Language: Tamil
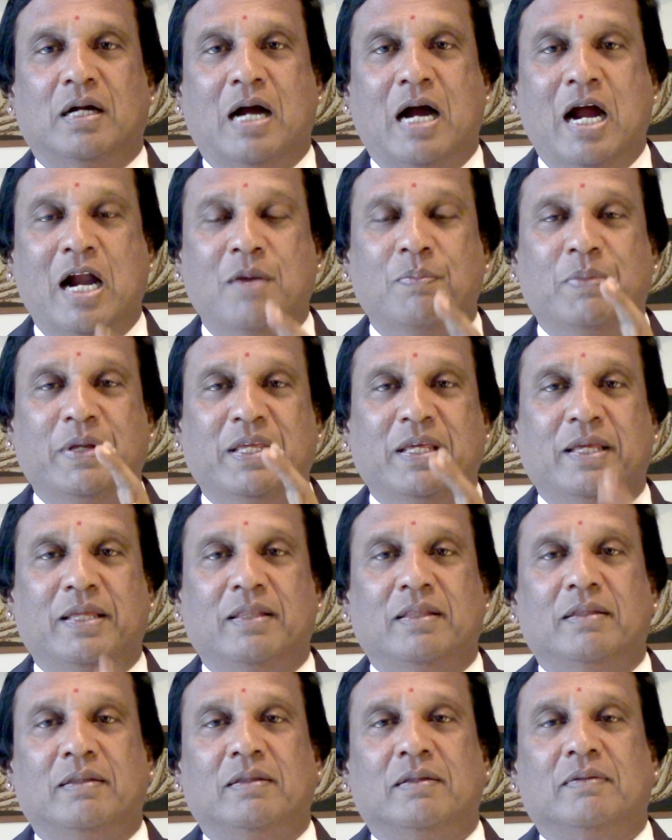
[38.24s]
ஆண்மையை
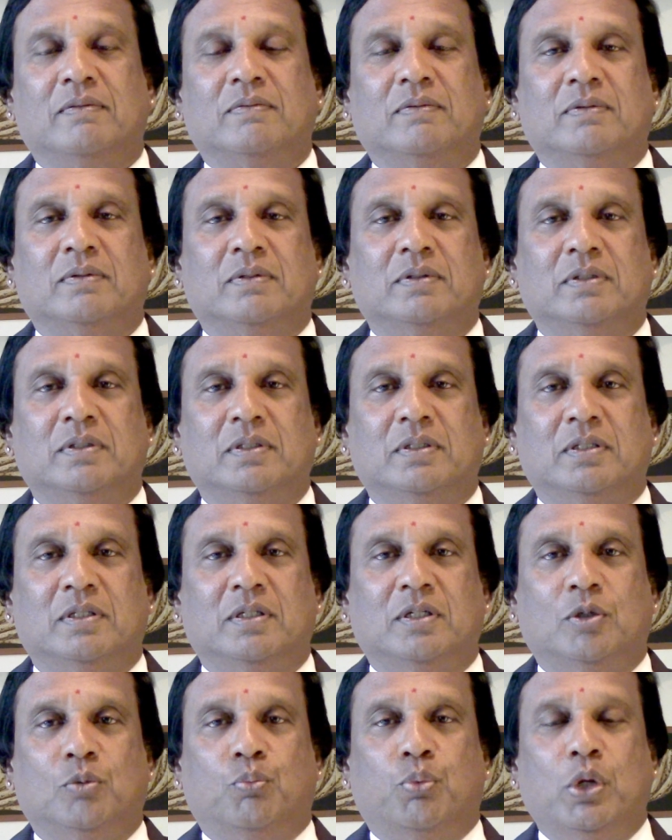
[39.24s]

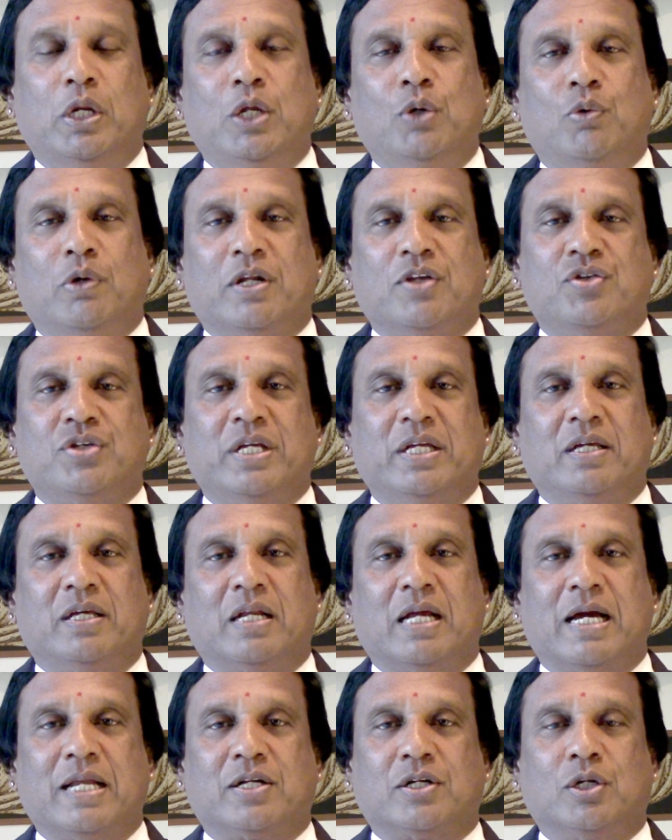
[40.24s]
பொலிவுரச் செய்கிற
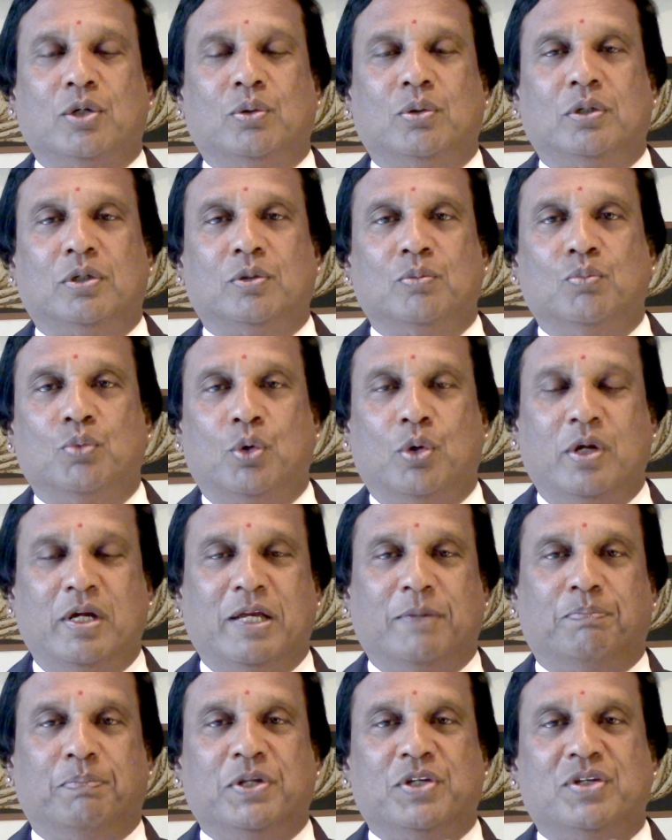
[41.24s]
ஆற்றல் உண்டு
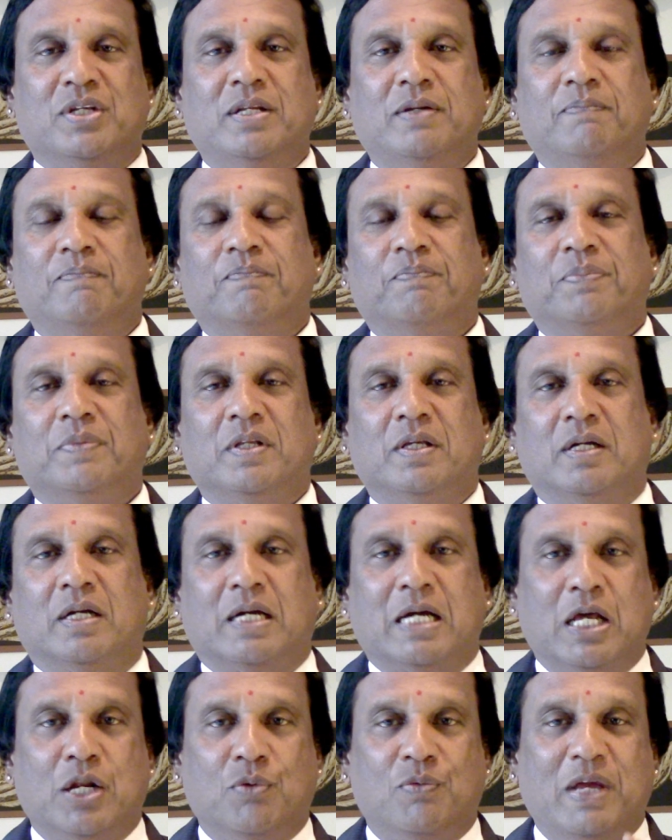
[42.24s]
முருங்கை பிசின்
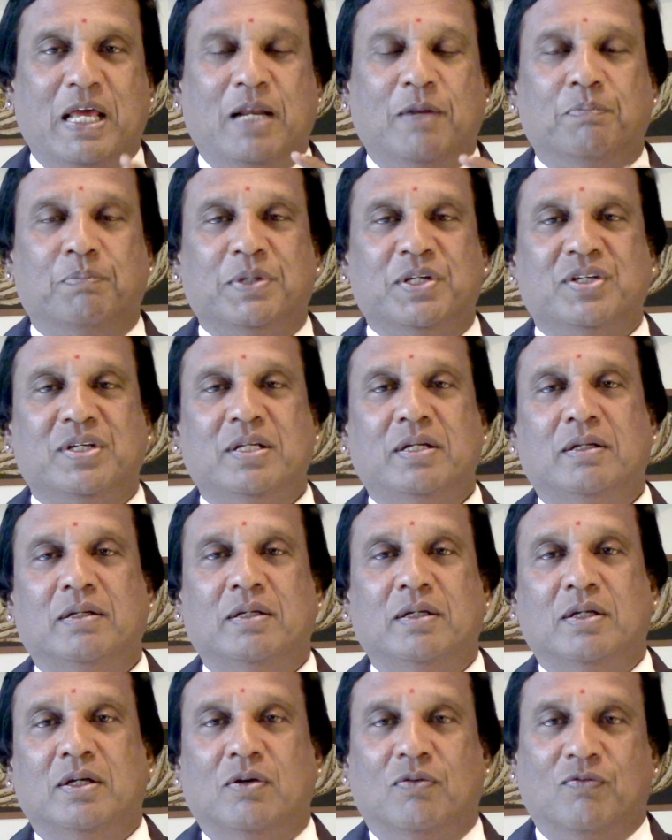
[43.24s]
கருவேலம் பிசின்
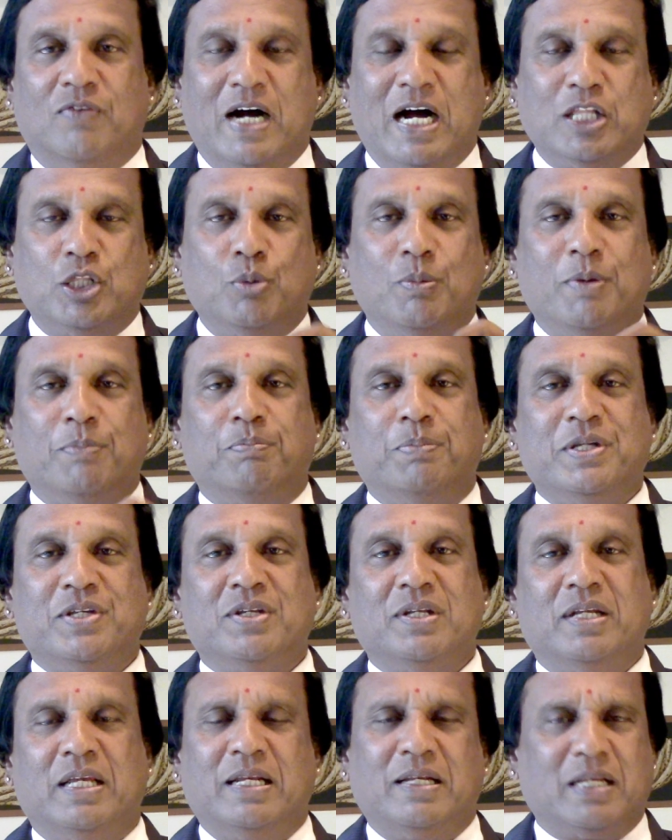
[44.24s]
வாதுமை
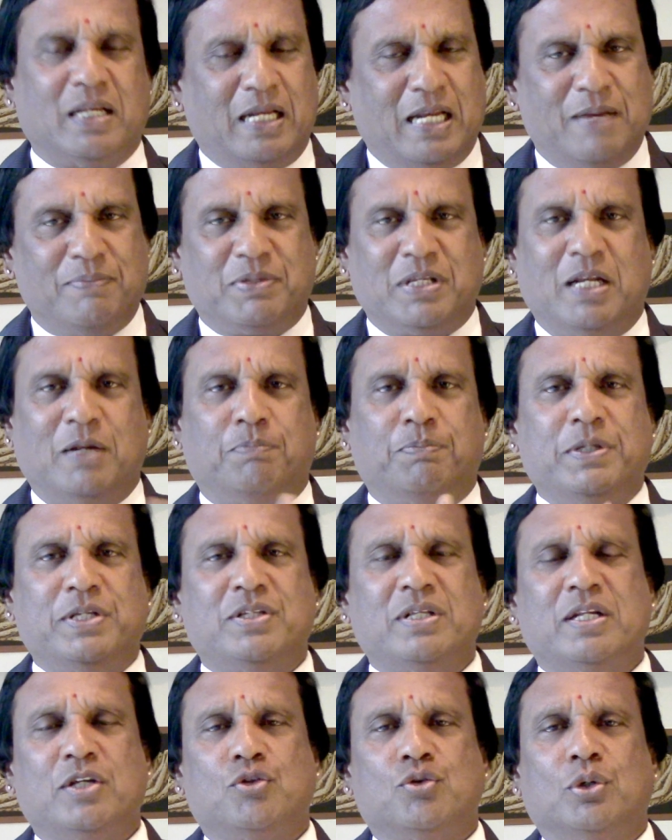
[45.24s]
பிசின் என்றெல்லாம் சில
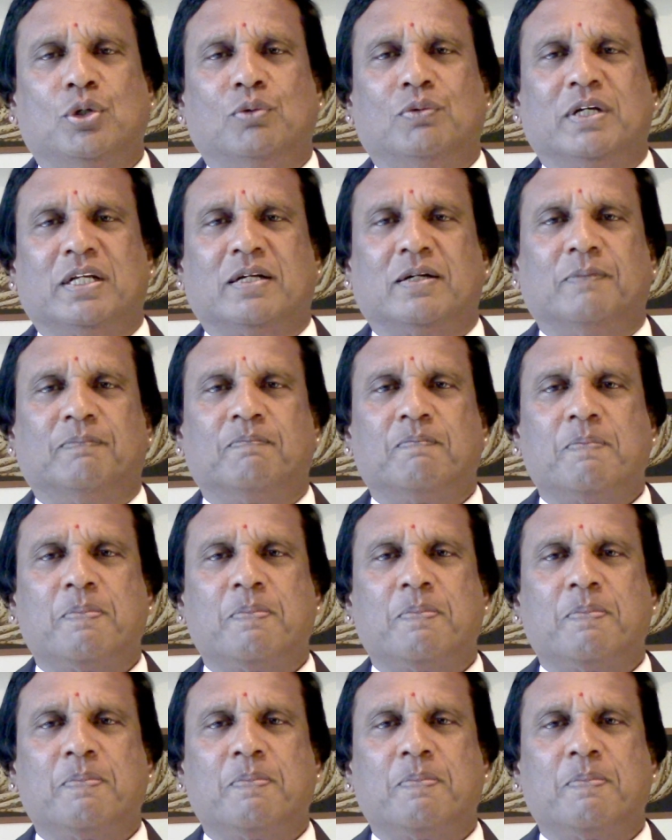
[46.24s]
பிசினை சொல்லுவார்கள்